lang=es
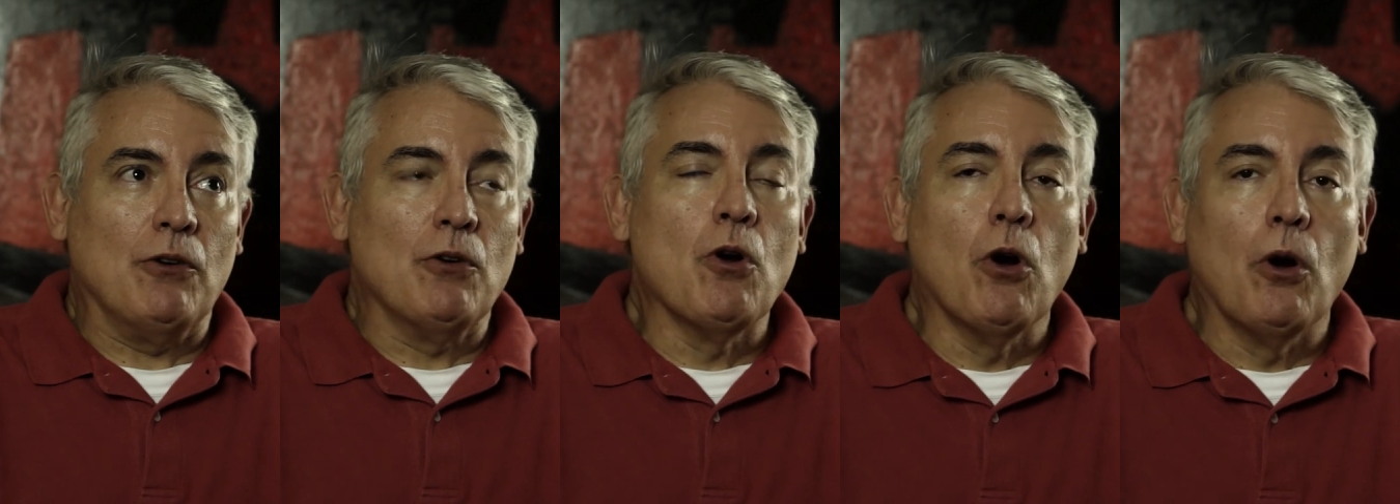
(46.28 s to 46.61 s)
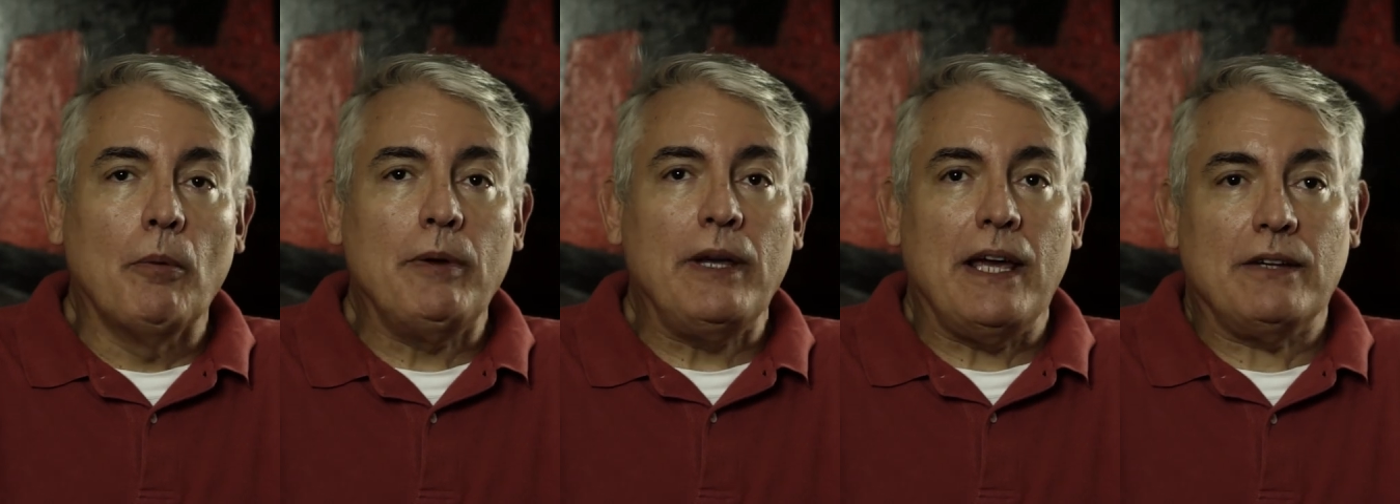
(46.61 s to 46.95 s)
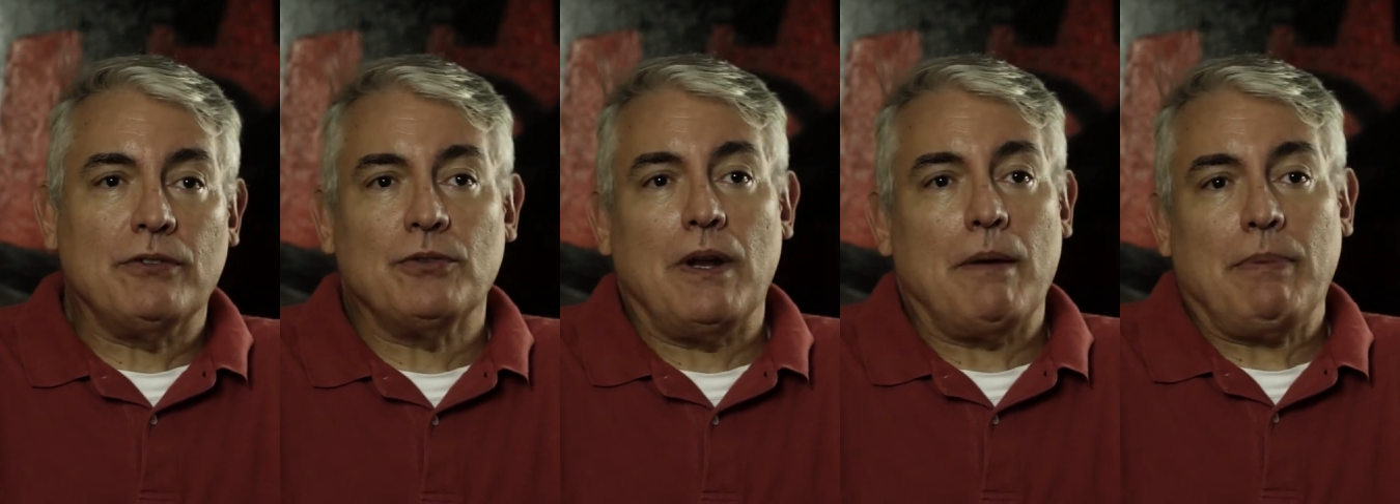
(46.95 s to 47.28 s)
que un
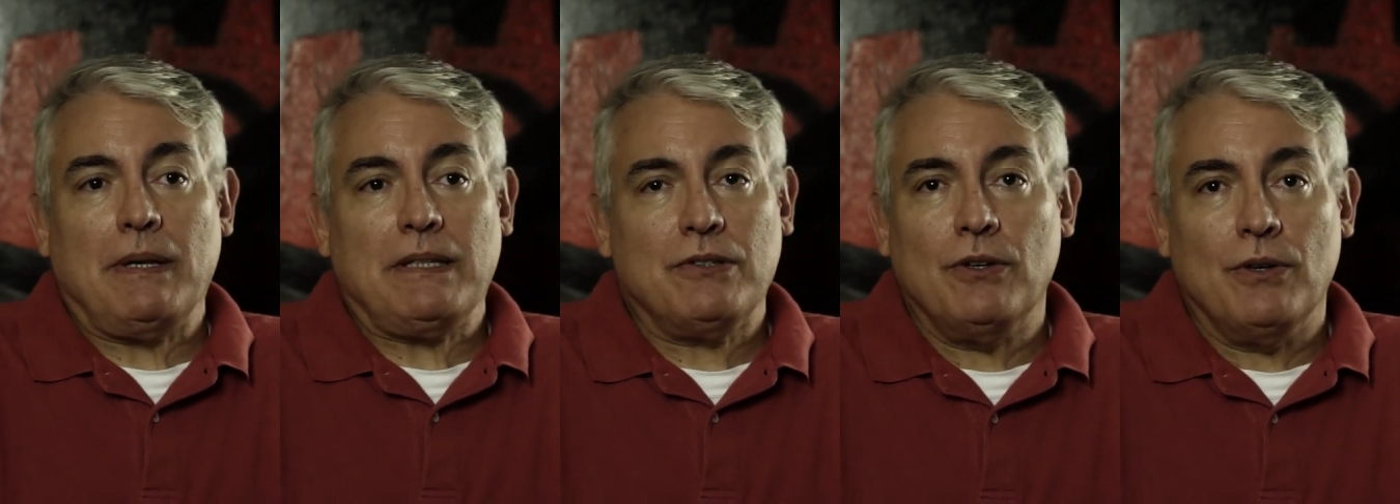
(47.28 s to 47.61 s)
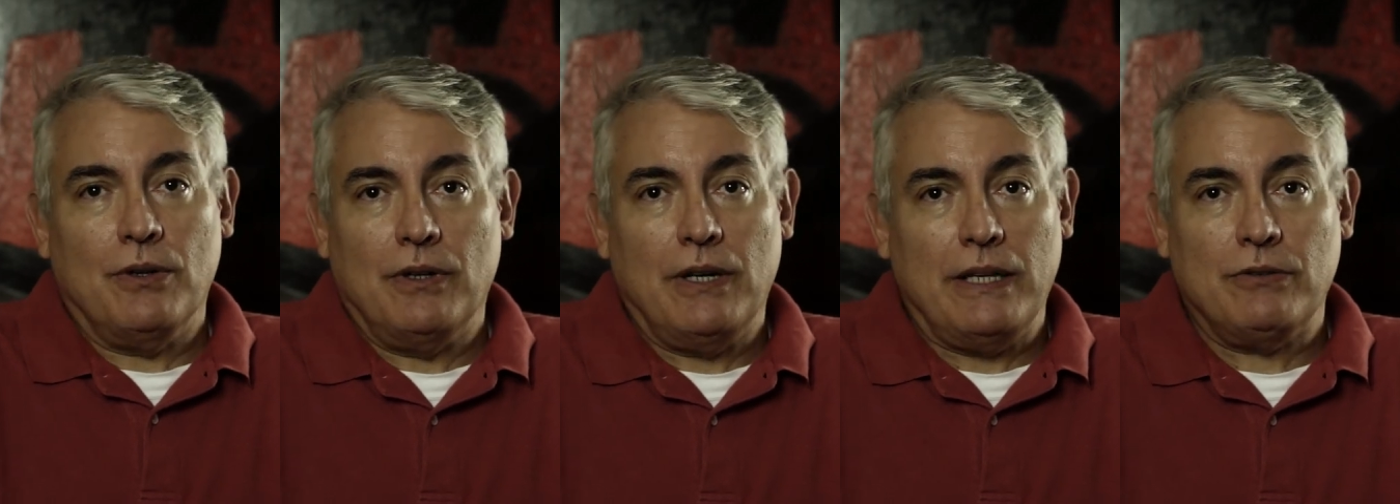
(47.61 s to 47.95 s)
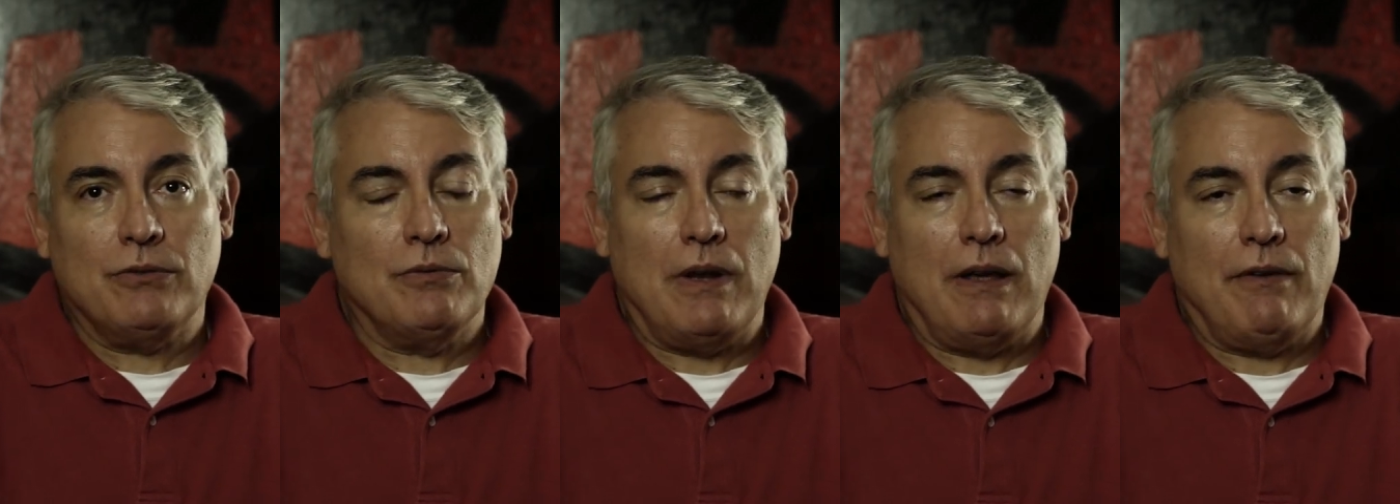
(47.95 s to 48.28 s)
hobby es una pasión,
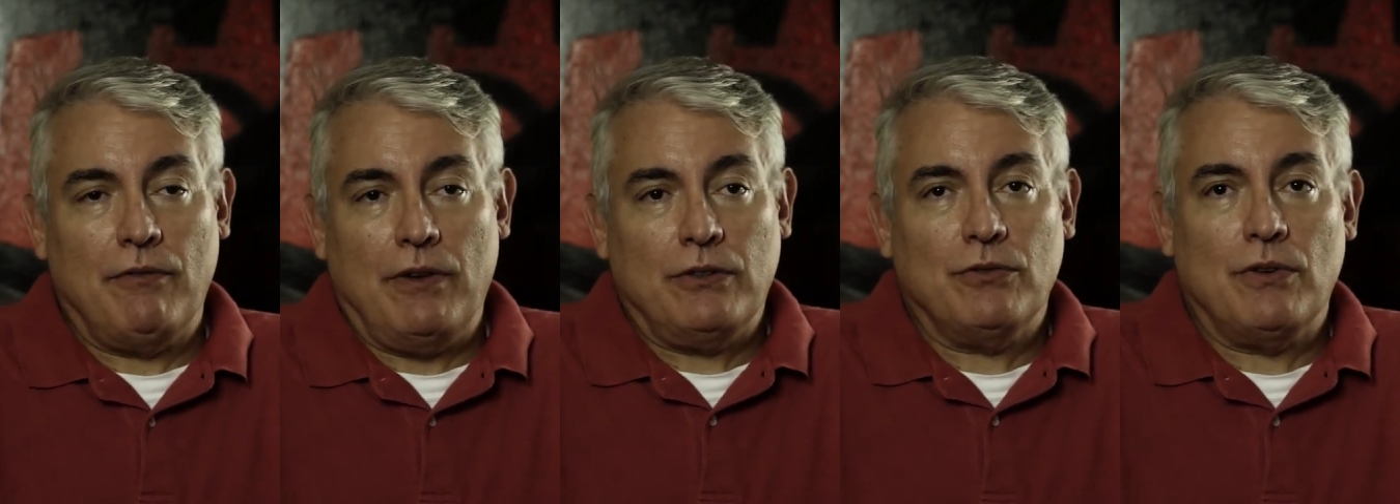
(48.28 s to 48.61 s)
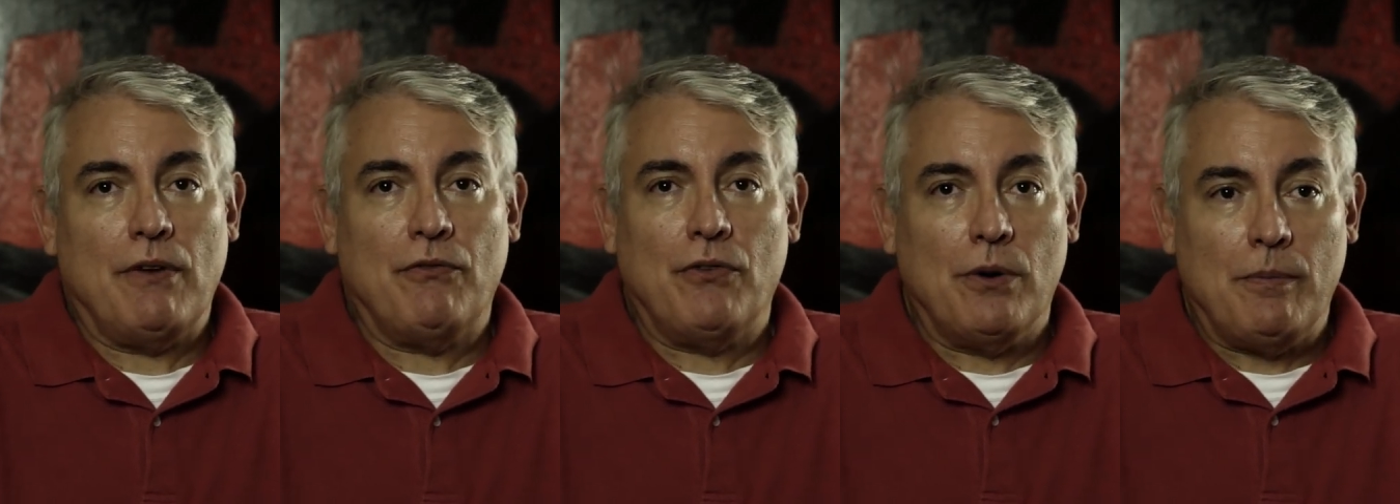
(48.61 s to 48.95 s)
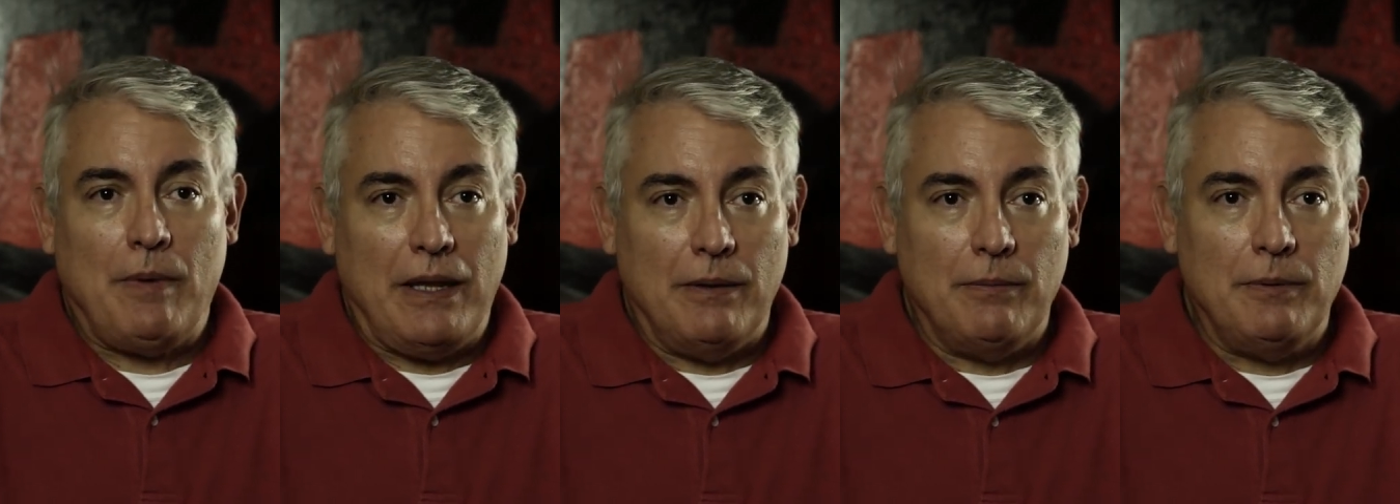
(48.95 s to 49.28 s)
es una, es una
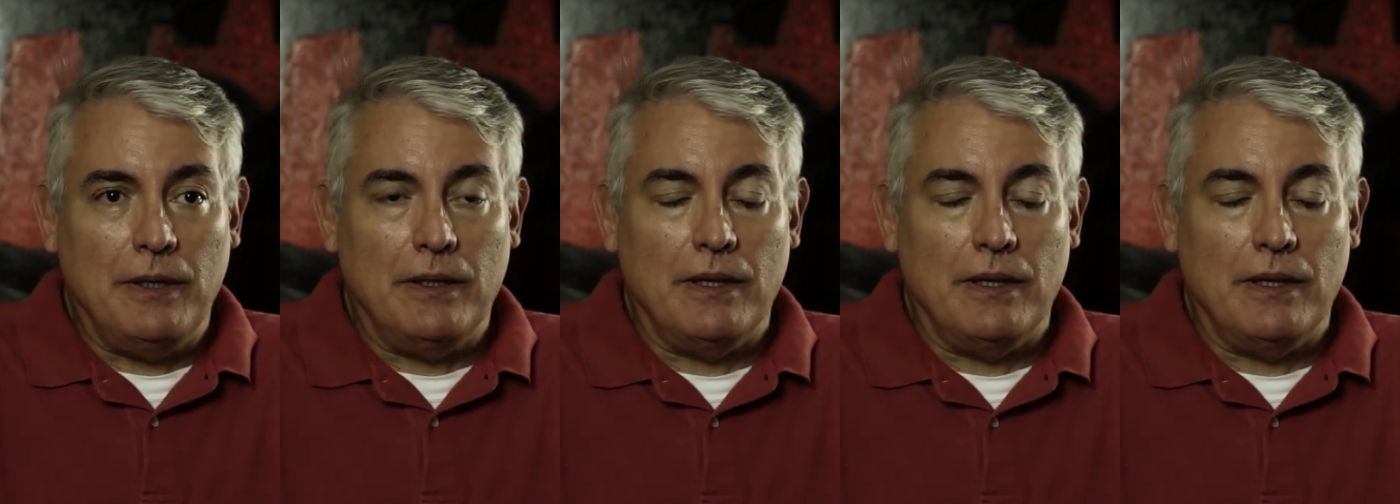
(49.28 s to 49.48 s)
forma de